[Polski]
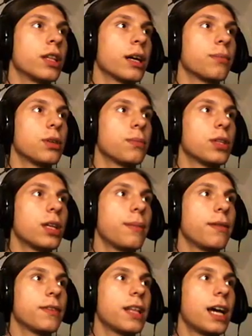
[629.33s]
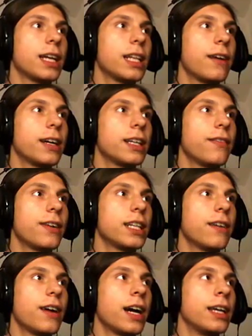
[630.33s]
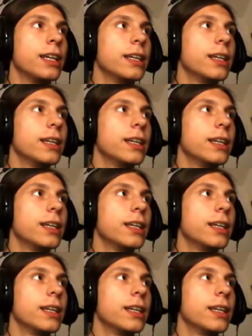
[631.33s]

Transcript: tak mi się przynajmniej wydaje. Dawaj, dawaj, dawaj.